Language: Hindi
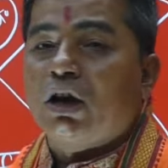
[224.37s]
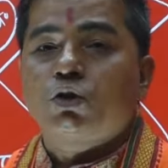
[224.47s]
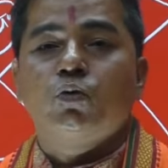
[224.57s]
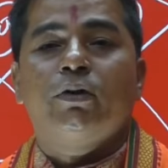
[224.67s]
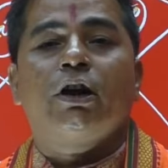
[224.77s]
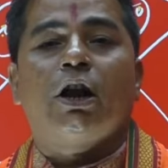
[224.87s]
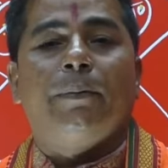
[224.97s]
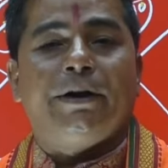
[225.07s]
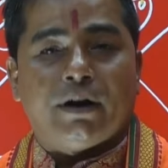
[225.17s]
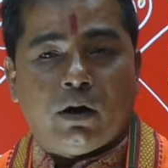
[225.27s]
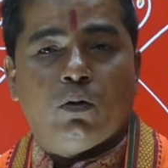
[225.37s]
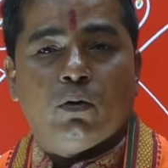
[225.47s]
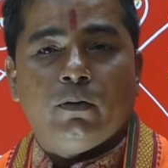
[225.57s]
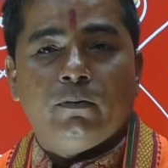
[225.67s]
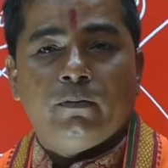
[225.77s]
अशुभ ग्रह बैठा हो
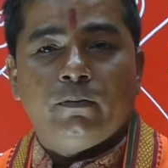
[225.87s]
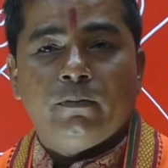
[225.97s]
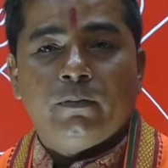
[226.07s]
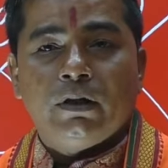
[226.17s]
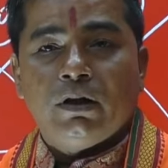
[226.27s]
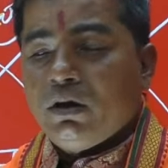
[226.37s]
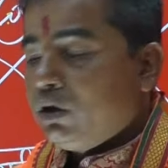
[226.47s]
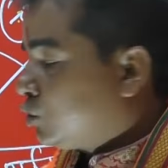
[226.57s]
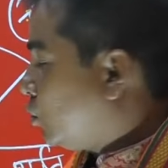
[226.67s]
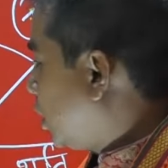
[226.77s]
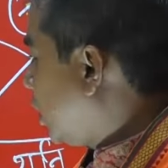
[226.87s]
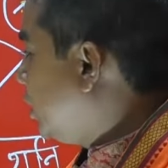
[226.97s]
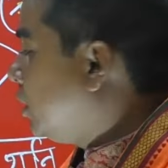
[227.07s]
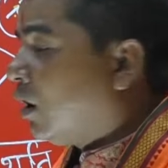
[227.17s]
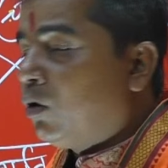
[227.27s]

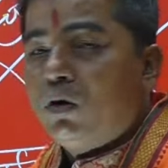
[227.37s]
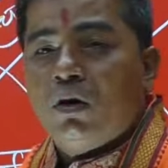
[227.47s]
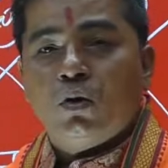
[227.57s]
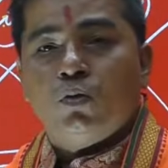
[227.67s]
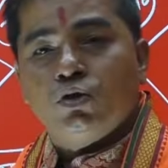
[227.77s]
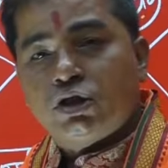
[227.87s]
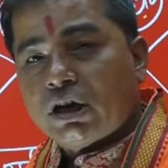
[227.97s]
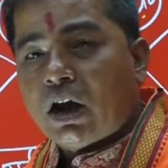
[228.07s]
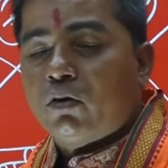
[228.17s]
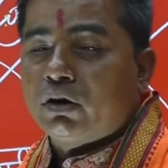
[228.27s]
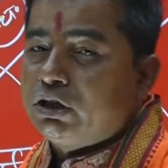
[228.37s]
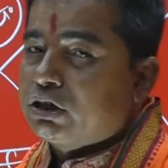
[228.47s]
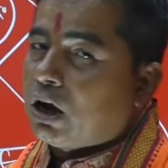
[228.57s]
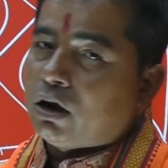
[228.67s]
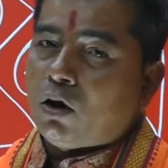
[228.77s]
स्वग्रही ना हो उच्च का और नीच
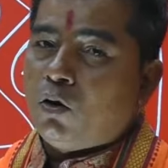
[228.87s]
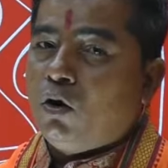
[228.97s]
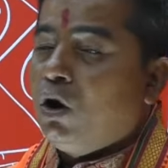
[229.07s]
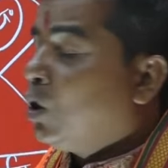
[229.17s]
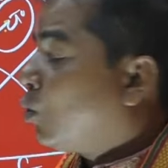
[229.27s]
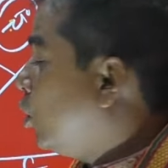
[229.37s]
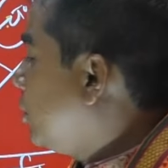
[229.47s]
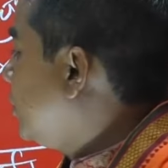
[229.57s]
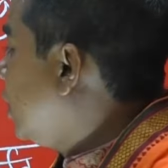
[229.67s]
का ना हो कोई भी